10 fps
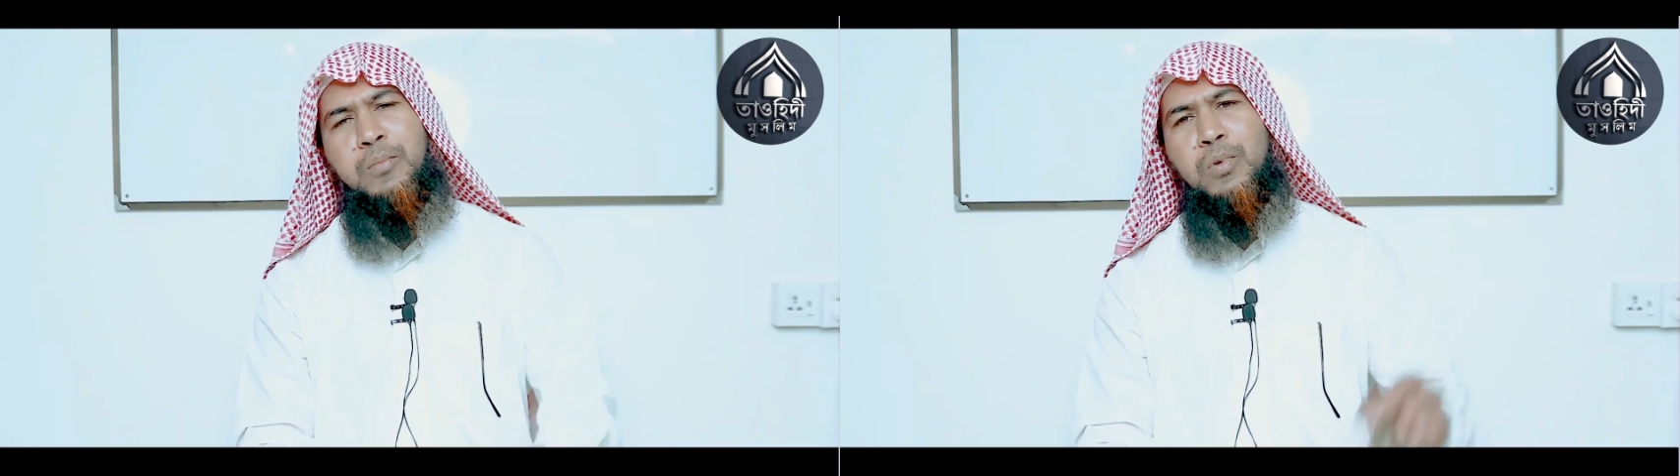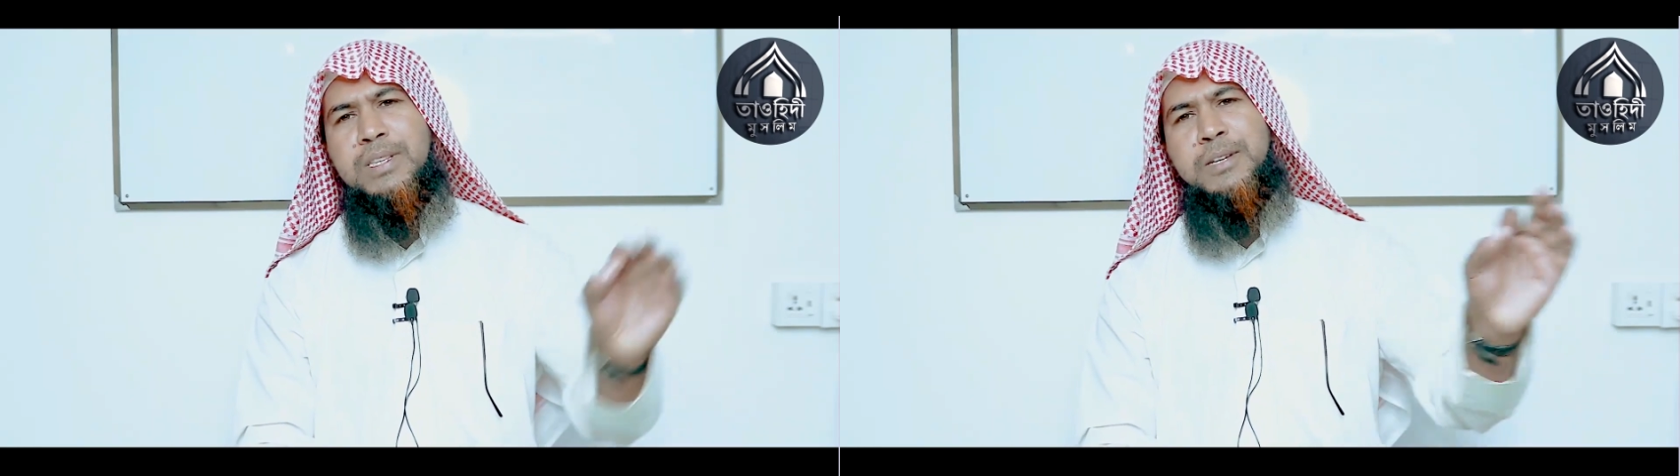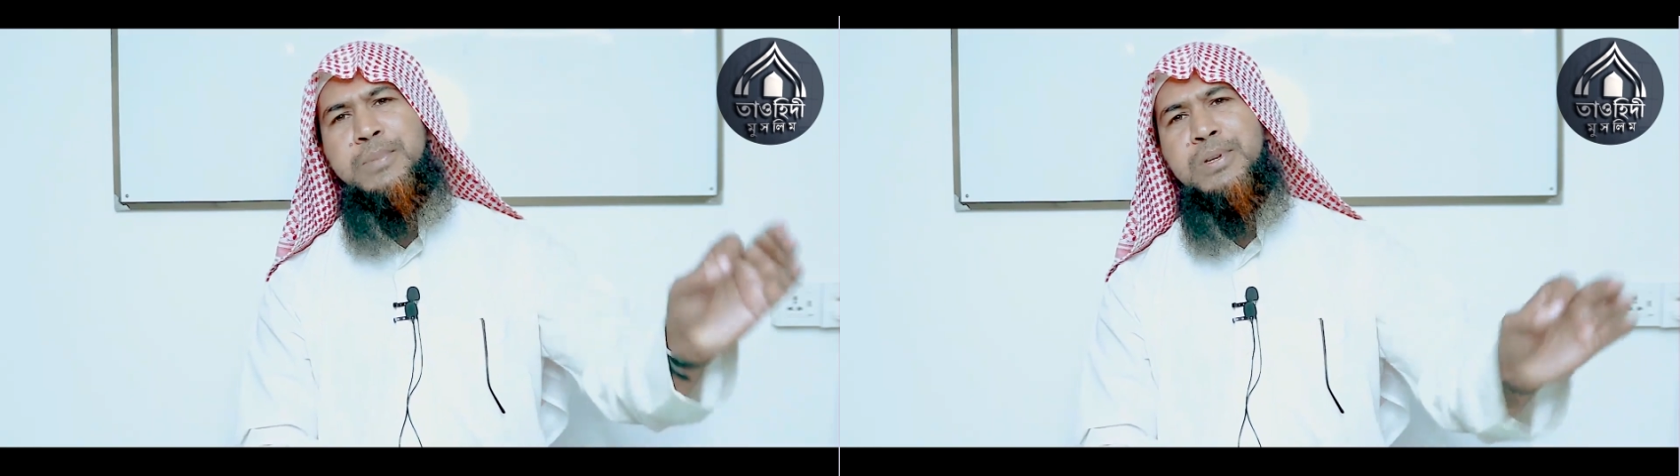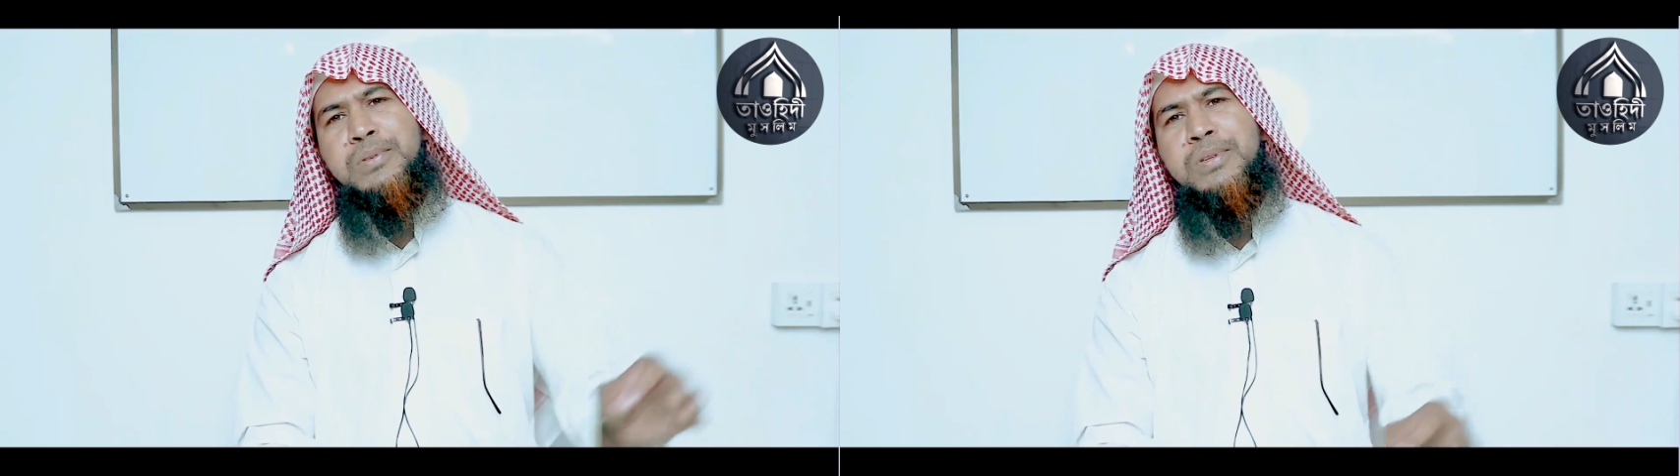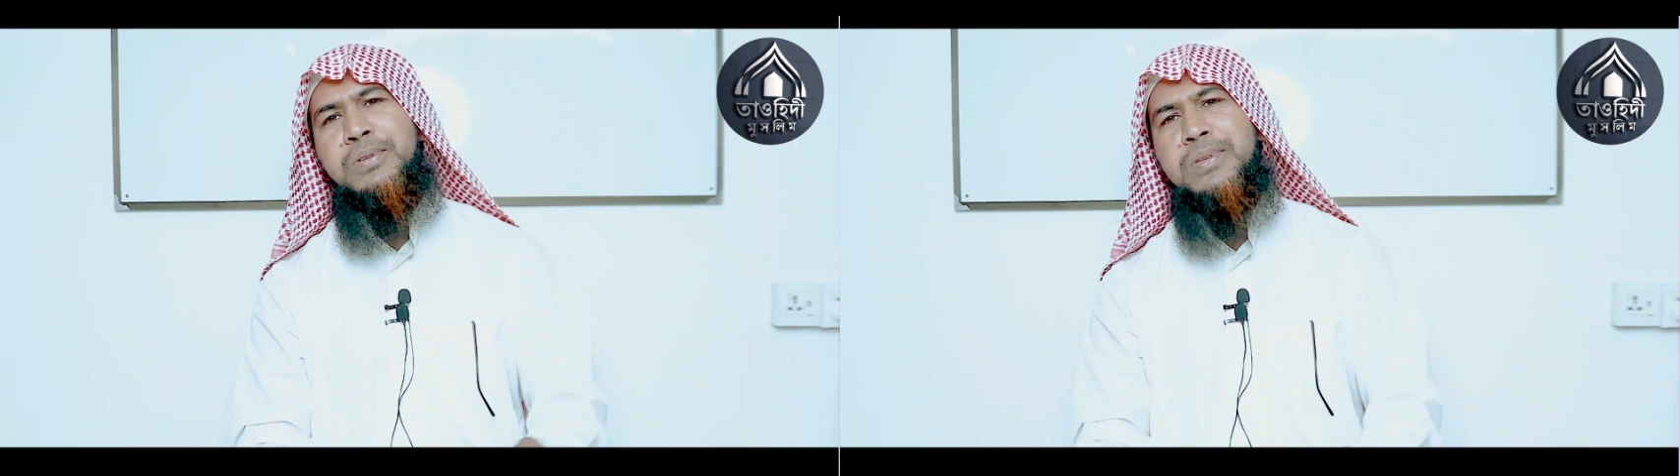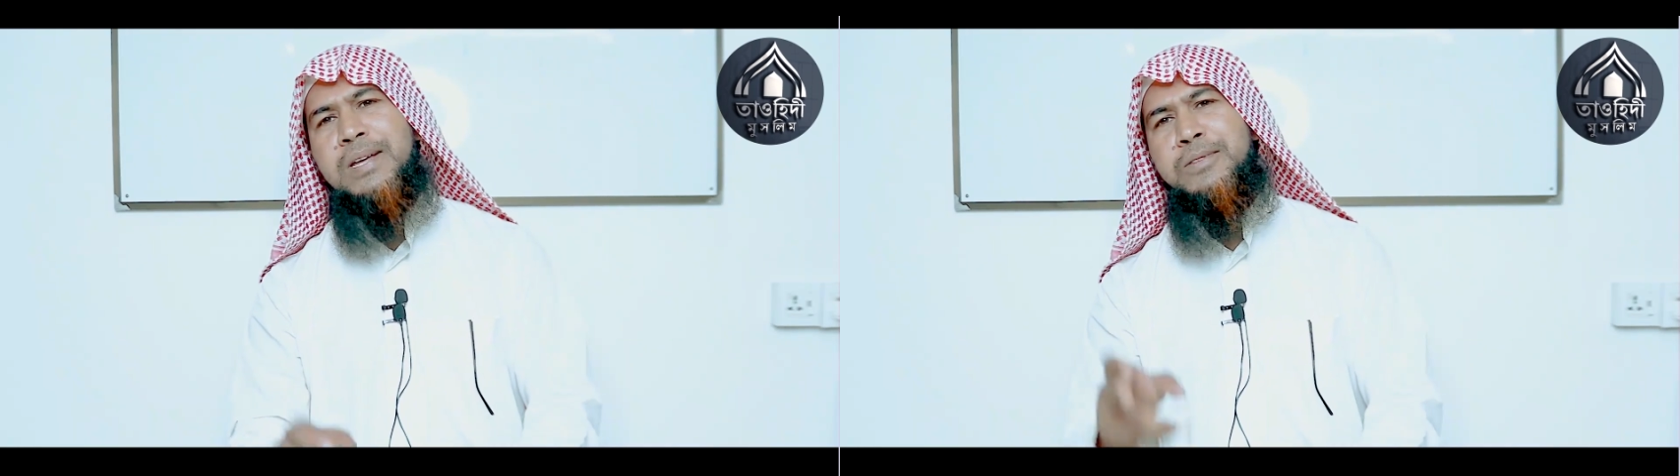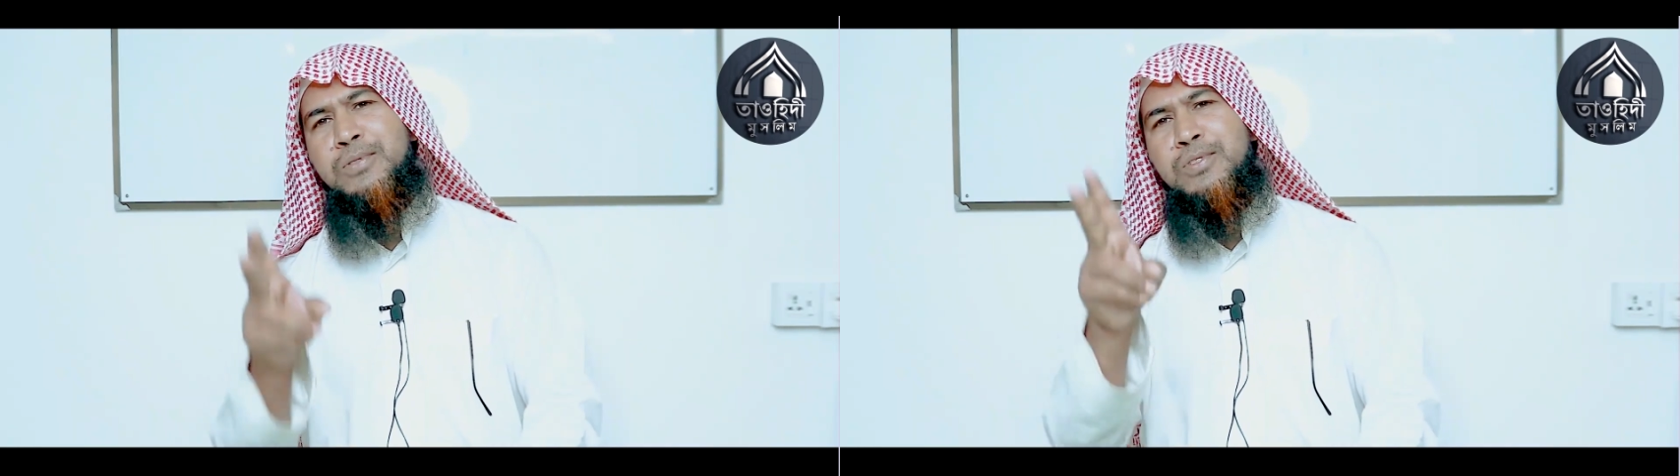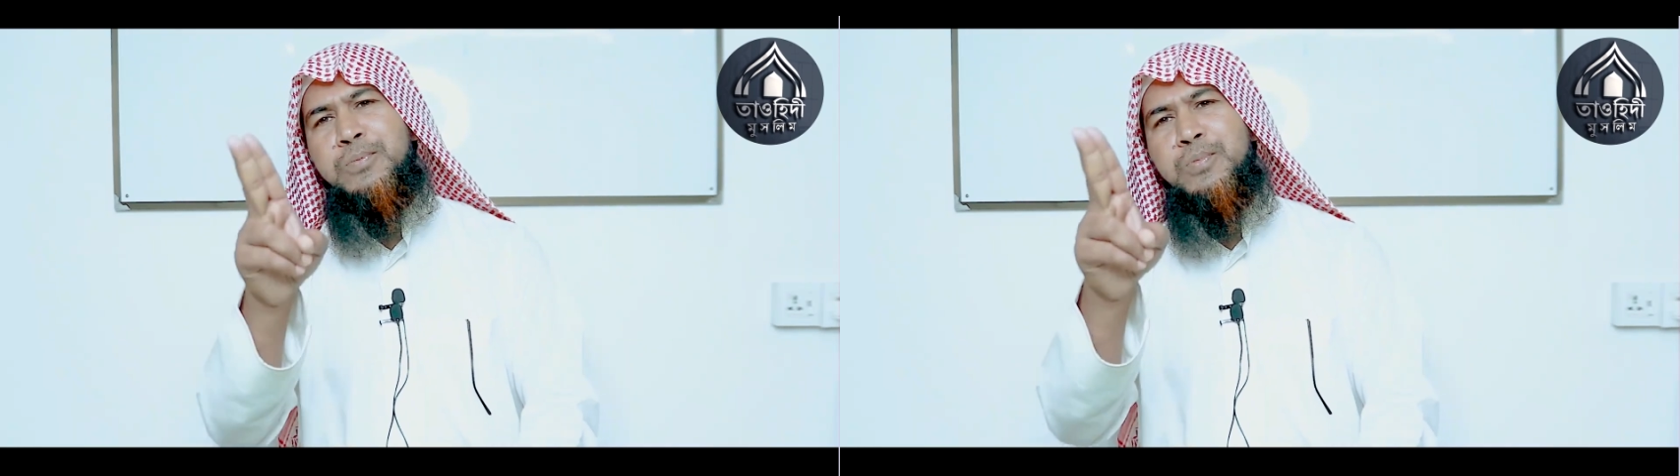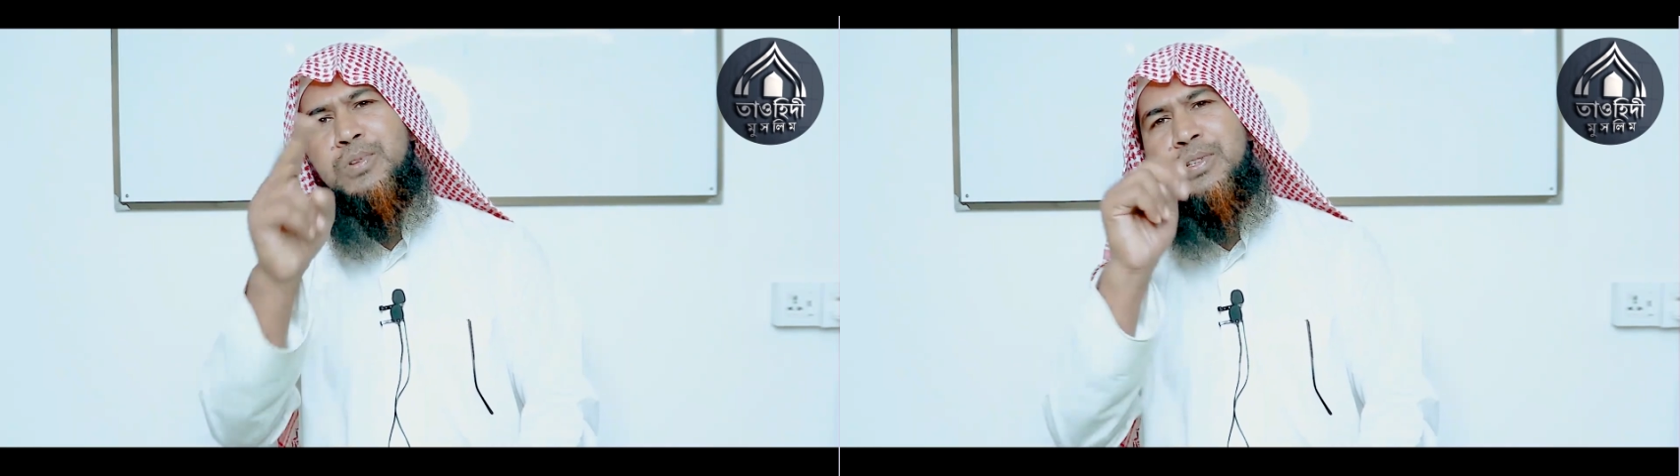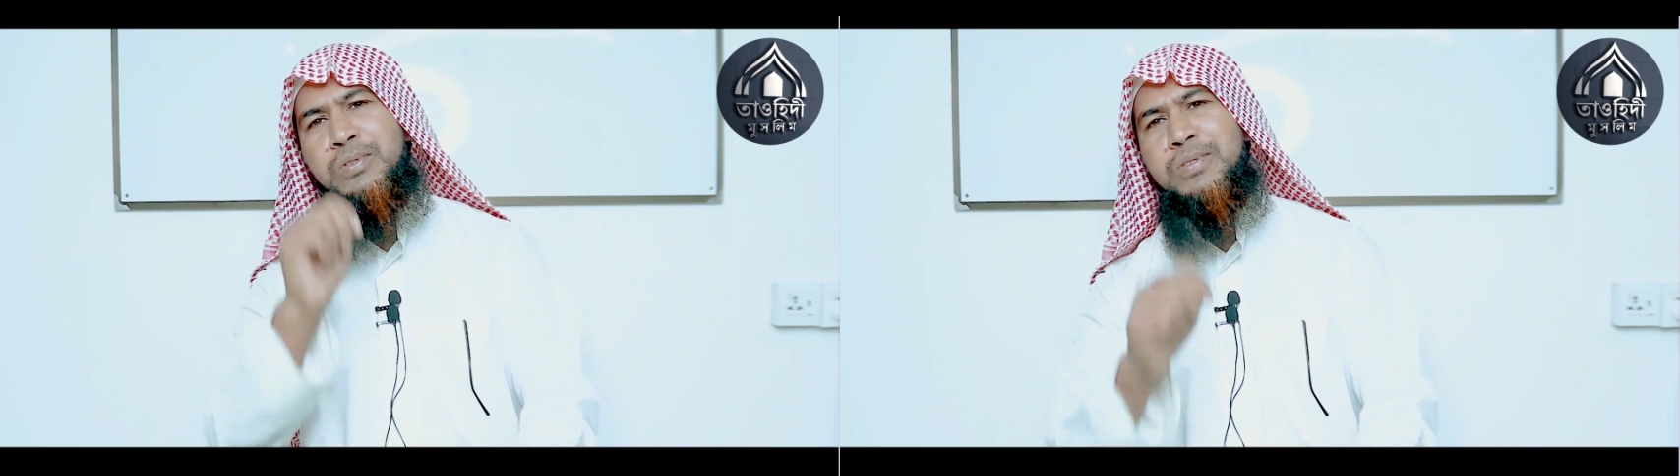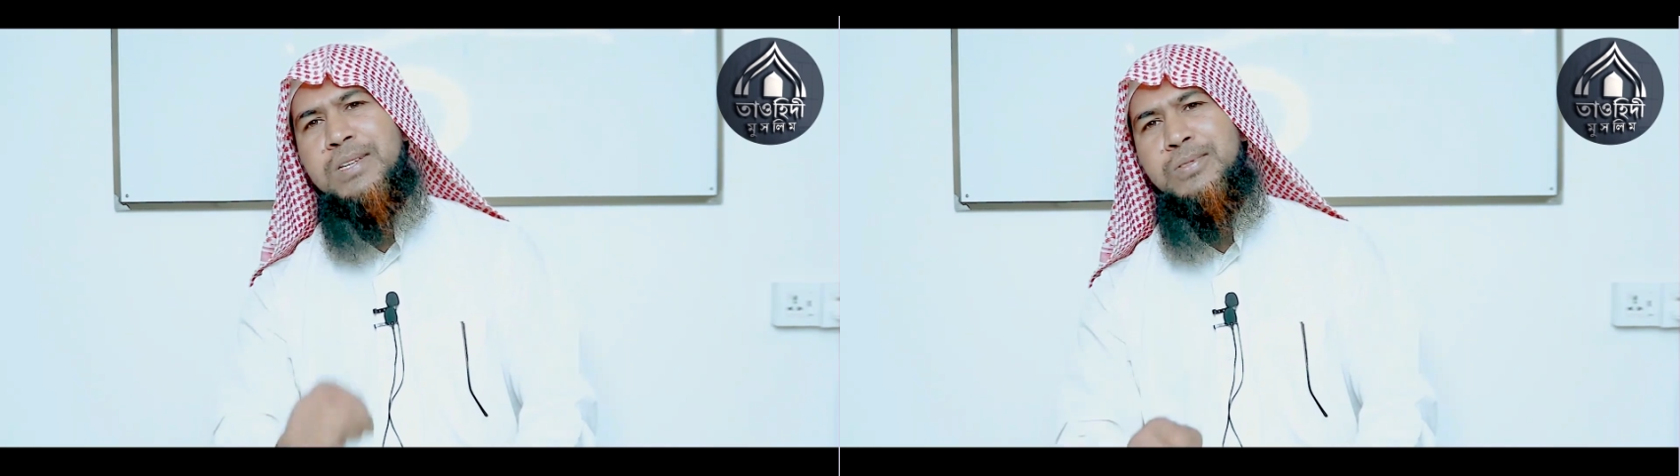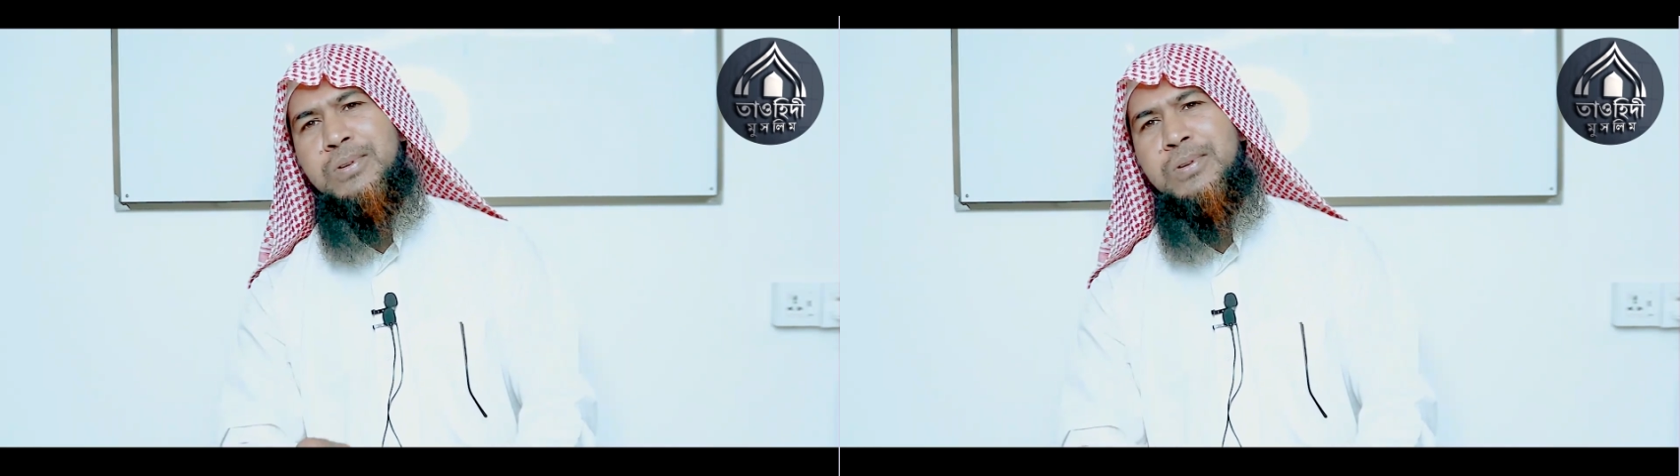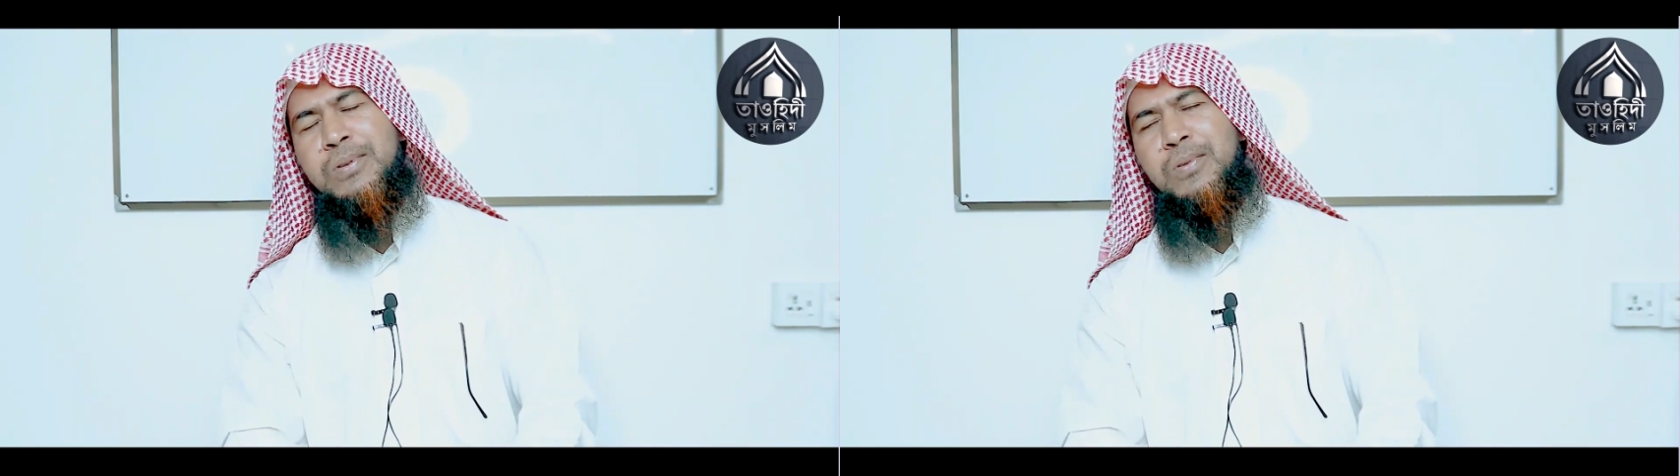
মতের বিরুদ্ধে তো তার দুইজন প্রসিদ্ধ ছাত্রর